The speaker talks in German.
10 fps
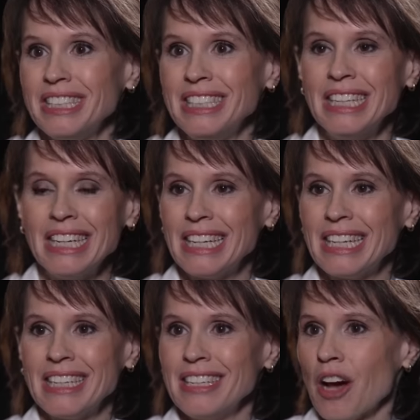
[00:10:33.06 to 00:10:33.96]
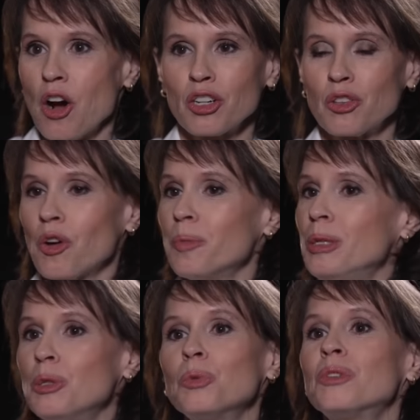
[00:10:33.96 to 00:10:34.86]
die in acht, neun
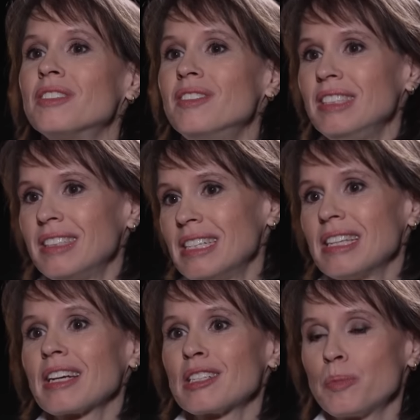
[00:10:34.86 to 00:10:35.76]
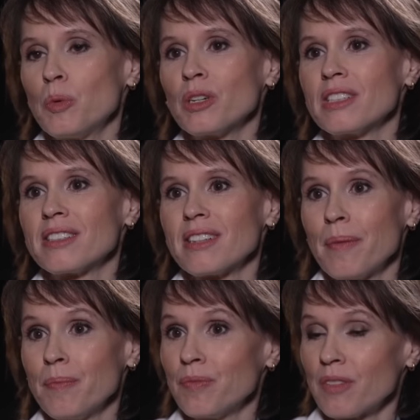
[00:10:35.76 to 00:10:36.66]
Minuten die These ihres Buches
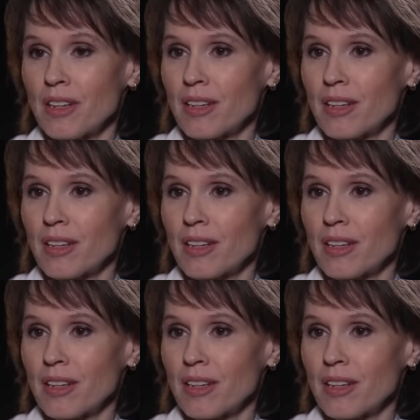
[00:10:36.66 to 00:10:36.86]
ähm,